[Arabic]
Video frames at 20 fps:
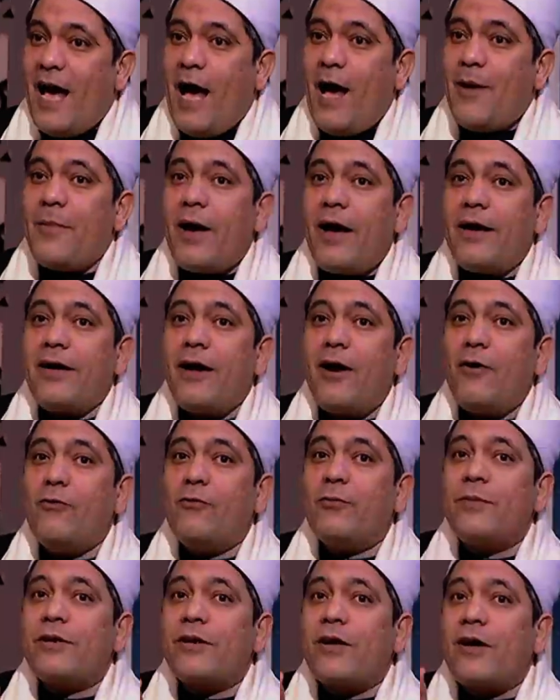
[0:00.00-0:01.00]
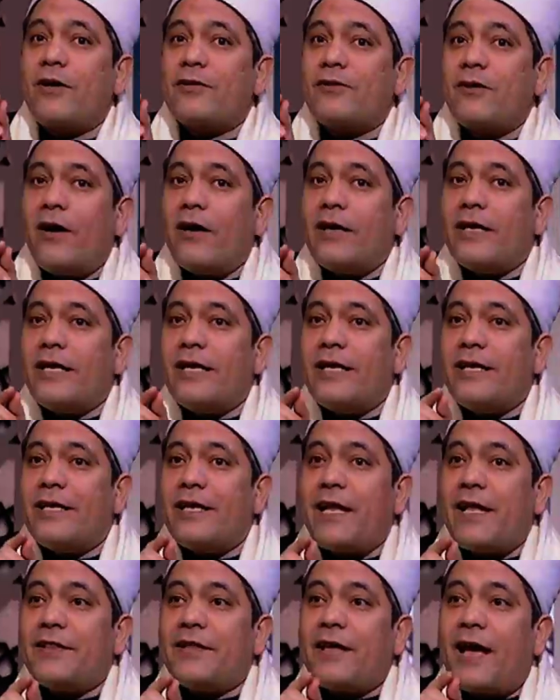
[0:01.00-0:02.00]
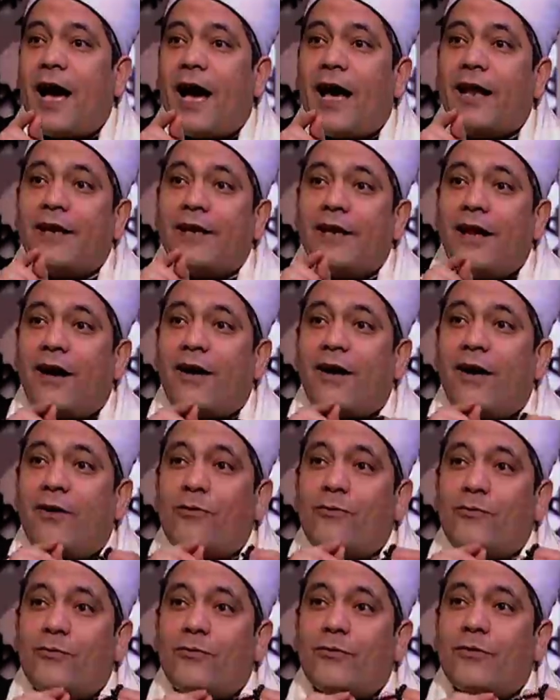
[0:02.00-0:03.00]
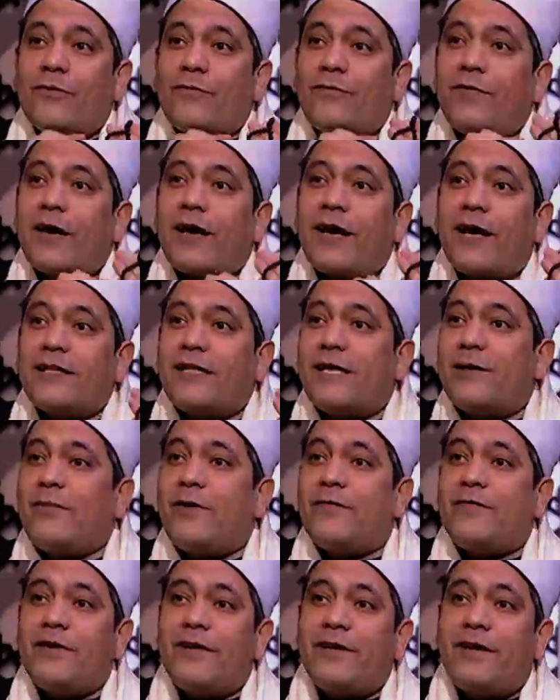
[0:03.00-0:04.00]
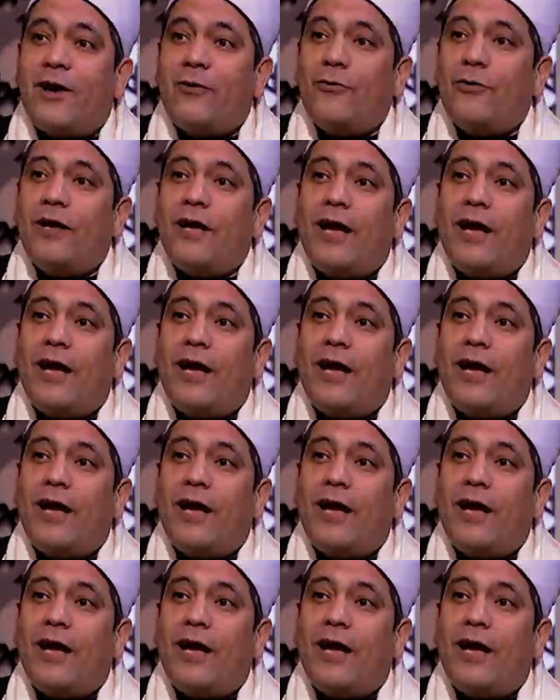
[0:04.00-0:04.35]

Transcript: أم أنه من قضائه الذي علقه فكتب في اللوح